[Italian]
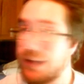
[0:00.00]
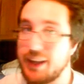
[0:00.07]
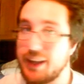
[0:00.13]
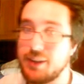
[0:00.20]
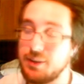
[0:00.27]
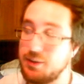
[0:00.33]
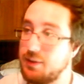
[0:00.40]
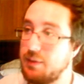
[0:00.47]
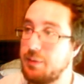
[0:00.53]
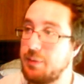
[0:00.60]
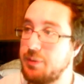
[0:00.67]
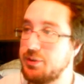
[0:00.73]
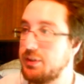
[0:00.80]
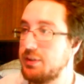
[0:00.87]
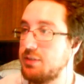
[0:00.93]
Vecchio, a me
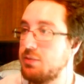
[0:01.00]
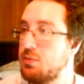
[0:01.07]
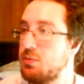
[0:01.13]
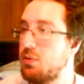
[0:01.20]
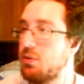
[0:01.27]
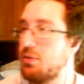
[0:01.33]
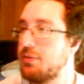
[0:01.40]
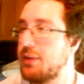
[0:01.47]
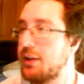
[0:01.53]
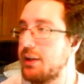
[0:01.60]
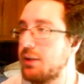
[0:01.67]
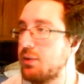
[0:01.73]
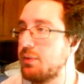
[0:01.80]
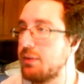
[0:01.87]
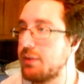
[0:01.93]
piace tantissimo World of
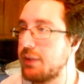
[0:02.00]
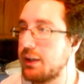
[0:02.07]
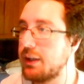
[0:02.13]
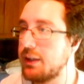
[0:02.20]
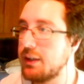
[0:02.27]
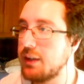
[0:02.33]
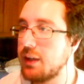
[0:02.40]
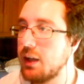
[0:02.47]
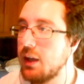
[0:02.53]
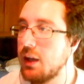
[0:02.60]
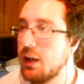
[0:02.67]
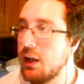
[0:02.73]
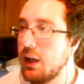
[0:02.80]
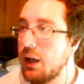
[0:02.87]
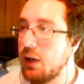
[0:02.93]
Tank, non mi frega
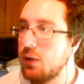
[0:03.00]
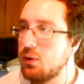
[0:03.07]
niente